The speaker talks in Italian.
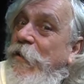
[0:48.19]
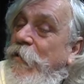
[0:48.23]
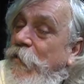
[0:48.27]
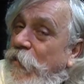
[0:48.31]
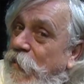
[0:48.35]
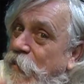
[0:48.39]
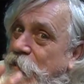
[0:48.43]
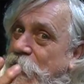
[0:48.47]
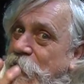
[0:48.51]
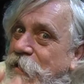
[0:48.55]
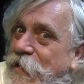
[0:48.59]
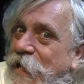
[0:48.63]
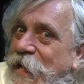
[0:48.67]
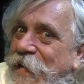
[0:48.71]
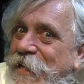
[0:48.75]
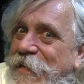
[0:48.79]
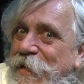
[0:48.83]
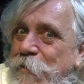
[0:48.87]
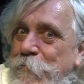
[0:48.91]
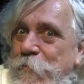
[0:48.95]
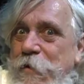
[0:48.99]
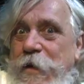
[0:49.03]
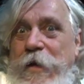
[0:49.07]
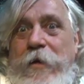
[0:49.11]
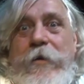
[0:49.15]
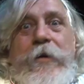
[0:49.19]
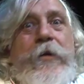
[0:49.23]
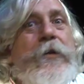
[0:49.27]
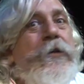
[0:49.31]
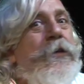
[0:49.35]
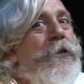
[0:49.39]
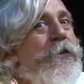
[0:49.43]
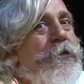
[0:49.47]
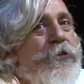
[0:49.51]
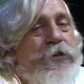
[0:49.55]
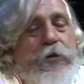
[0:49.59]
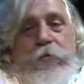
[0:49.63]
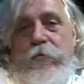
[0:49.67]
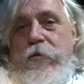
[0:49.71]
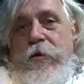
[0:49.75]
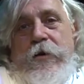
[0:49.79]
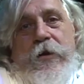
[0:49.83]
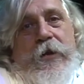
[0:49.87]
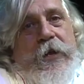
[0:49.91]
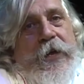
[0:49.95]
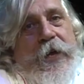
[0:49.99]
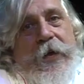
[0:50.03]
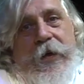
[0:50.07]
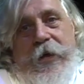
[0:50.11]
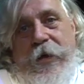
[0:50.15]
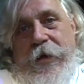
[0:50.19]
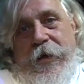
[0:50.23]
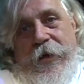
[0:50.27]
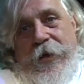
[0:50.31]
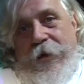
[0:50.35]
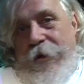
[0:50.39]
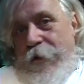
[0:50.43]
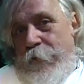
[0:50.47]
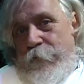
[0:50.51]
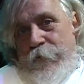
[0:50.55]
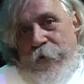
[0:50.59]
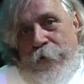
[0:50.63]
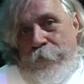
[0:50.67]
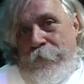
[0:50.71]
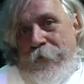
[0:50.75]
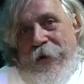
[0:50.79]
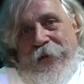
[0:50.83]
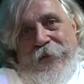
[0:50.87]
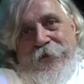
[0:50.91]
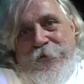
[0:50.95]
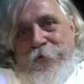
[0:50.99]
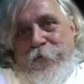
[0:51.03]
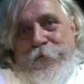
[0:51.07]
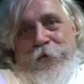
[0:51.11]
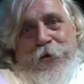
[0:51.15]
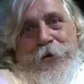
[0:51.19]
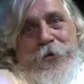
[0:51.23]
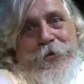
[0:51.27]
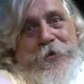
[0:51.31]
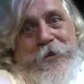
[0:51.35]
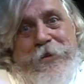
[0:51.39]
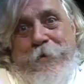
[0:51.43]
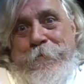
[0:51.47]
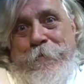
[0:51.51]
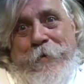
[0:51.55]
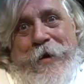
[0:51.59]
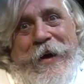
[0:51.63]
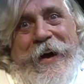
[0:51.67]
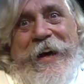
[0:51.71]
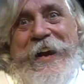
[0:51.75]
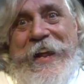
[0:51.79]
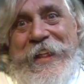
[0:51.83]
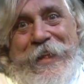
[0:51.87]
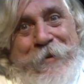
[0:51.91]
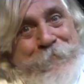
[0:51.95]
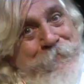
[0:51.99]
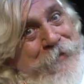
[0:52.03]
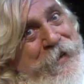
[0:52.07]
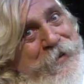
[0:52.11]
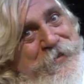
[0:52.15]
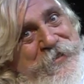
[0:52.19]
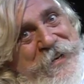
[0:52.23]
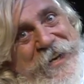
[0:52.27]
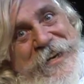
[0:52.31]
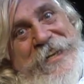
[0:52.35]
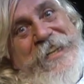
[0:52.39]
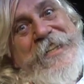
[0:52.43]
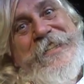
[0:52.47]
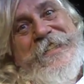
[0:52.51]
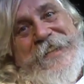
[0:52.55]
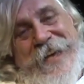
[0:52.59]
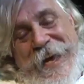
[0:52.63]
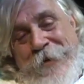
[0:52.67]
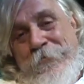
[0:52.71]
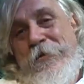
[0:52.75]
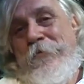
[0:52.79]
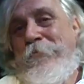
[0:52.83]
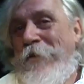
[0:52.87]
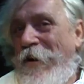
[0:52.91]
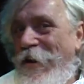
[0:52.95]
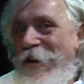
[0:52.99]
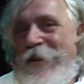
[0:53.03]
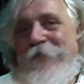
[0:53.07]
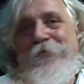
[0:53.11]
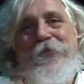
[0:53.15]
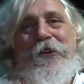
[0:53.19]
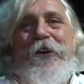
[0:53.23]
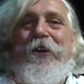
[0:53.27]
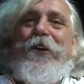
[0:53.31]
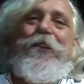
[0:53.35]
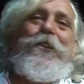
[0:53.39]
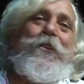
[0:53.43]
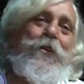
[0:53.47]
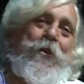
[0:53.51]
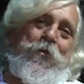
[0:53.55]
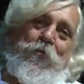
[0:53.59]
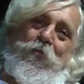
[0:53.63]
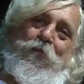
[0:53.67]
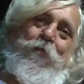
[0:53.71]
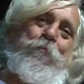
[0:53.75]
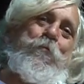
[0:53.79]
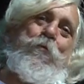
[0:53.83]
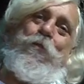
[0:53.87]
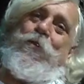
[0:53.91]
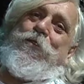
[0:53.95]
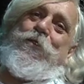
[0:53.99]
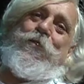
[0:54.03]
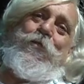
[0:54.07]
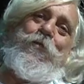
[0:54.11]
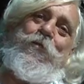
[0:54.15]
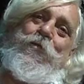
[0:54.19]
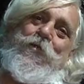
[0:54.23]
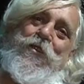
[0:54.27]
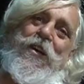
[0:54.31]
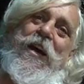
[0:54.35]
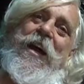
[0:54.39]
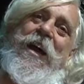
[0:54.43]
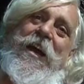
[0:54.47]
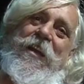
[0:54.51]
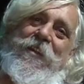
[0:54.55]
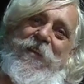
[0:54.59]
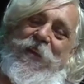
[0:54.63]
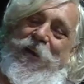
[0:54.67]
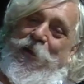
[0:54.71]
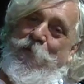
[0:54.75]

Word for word: Credetemi, ci vuole quel mezzo filone di pane da mangiare insieme, ma alle volte ci si può concedere.